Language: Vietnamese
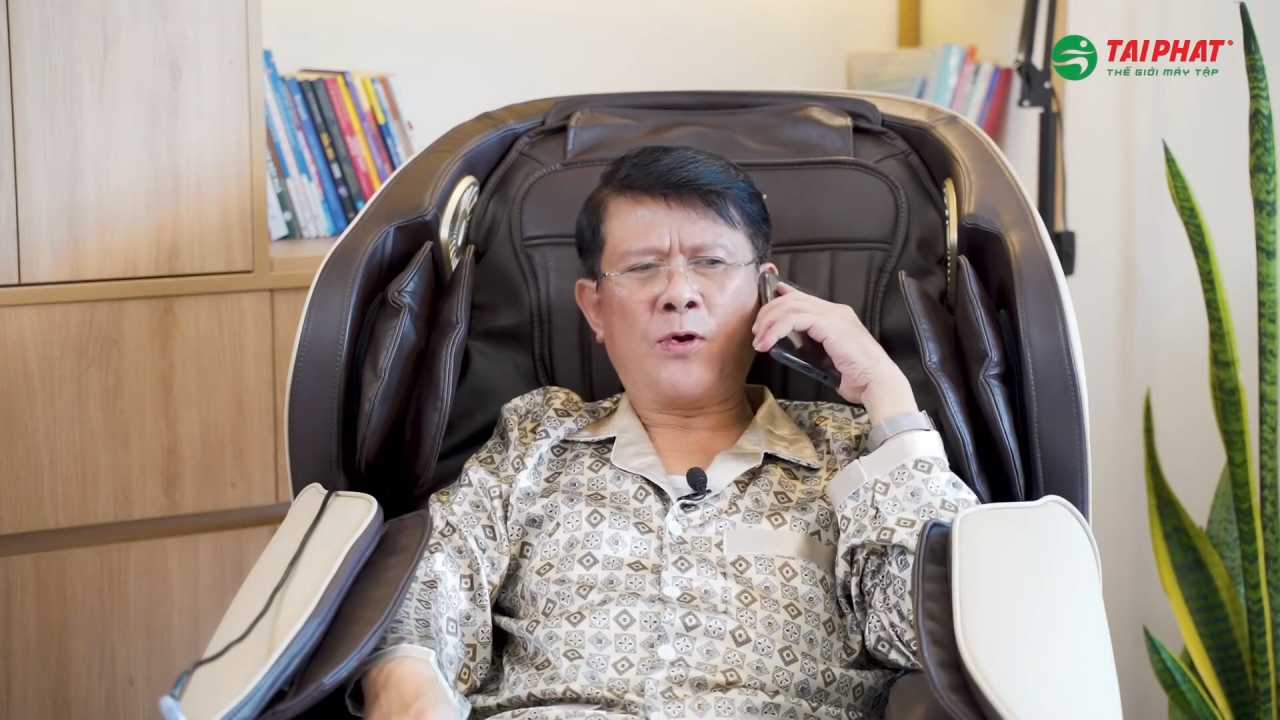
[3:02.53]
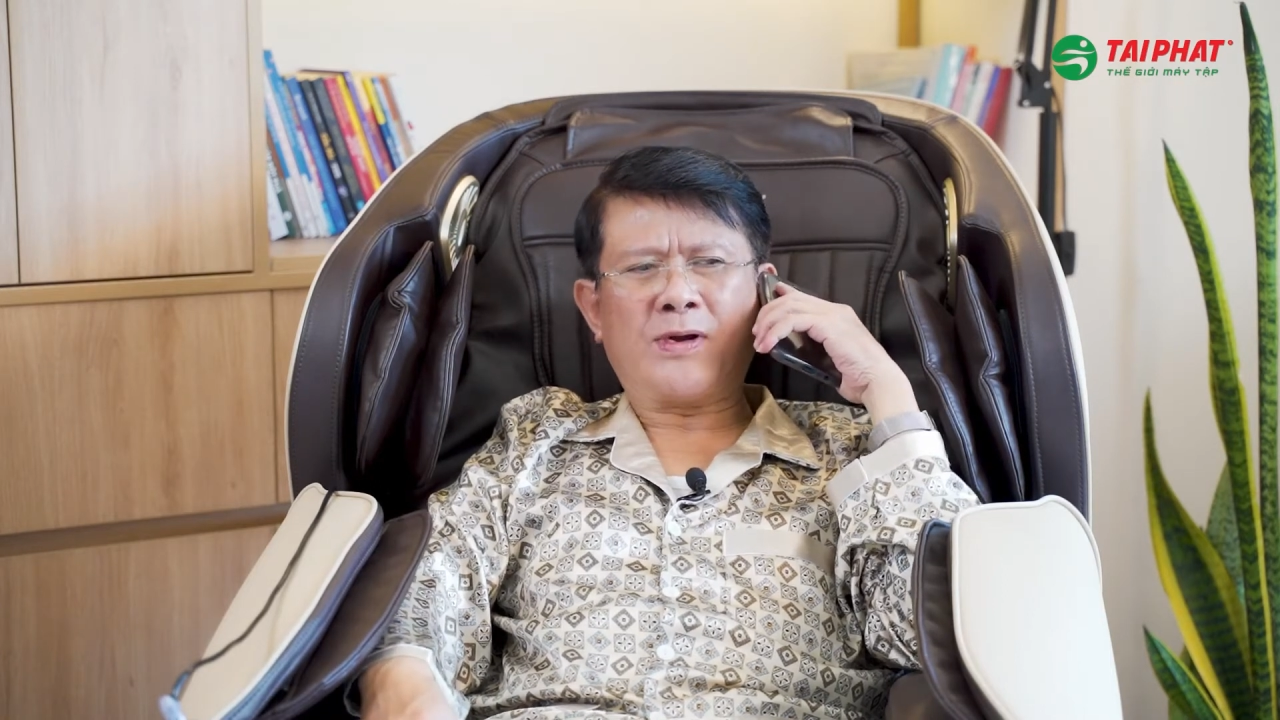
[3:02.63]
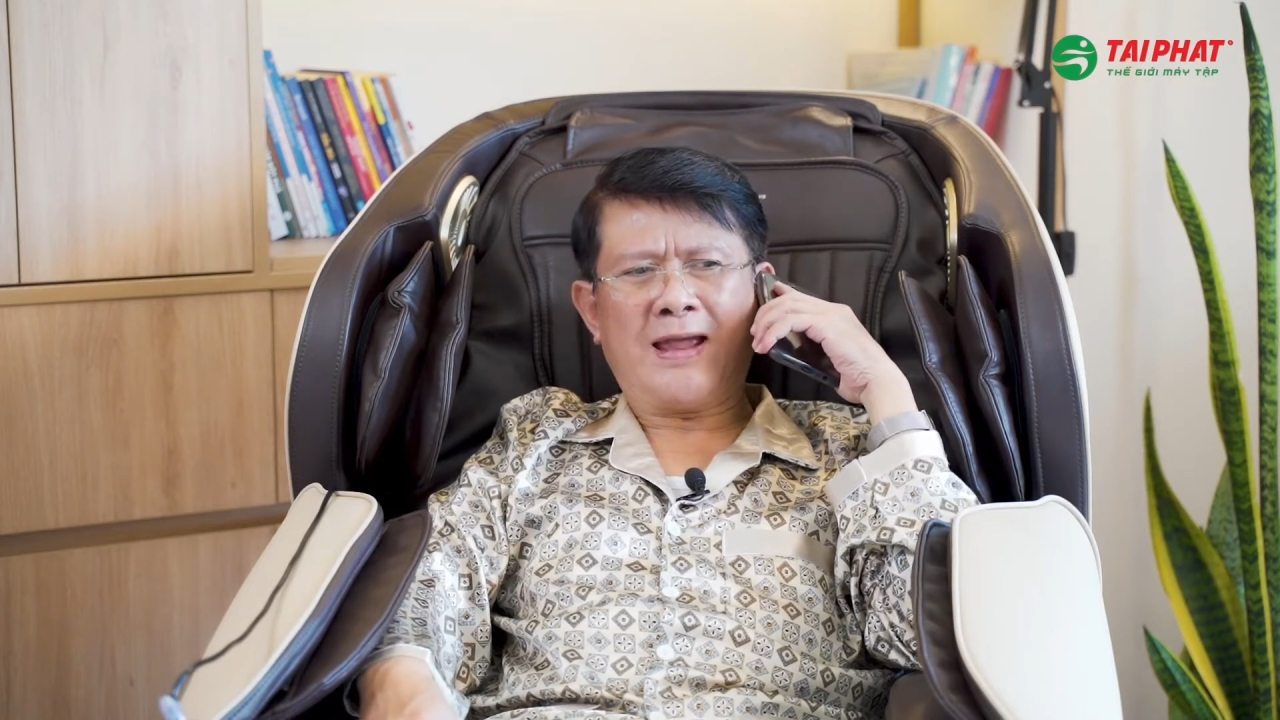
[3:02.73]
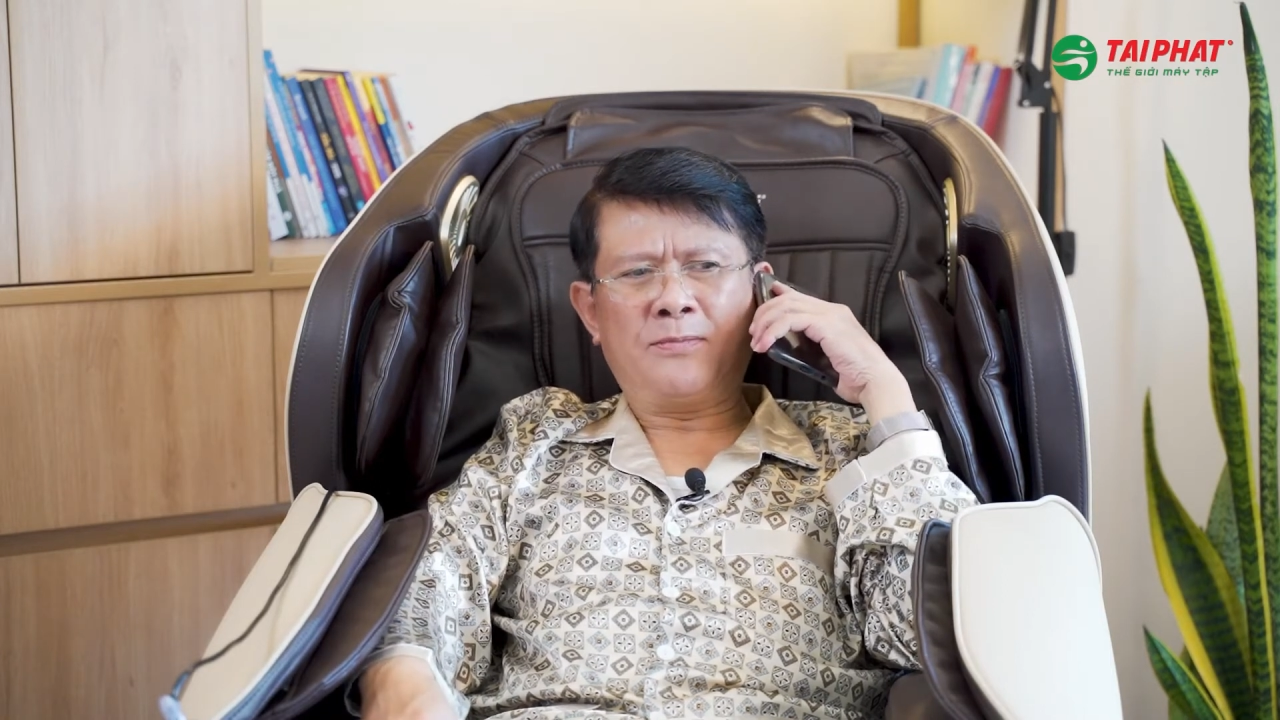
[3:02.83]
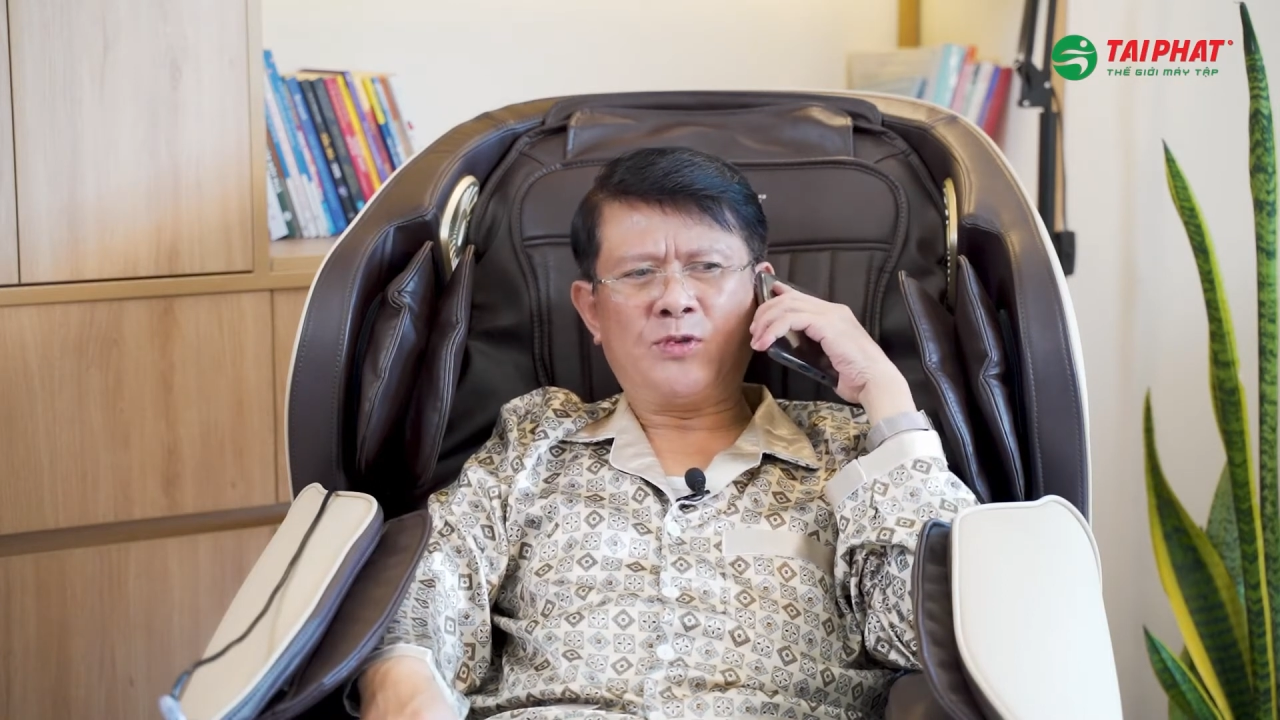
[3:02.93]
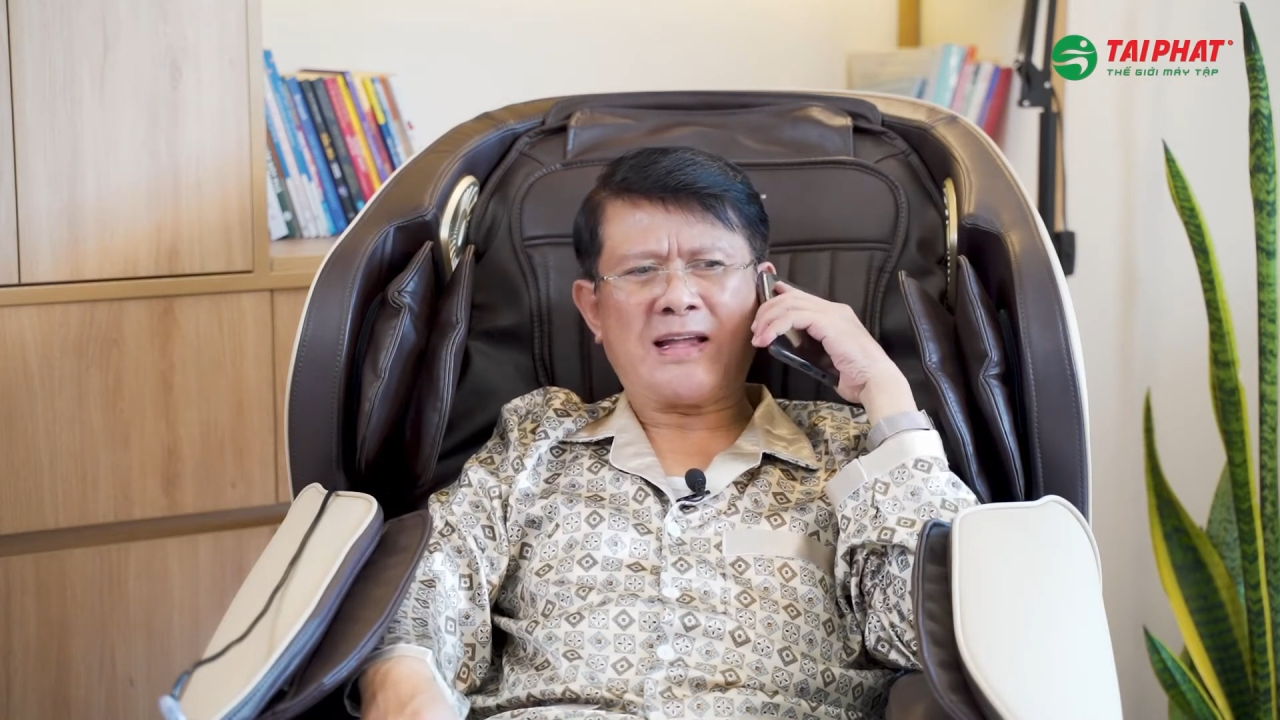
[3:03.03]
nâu kem tôi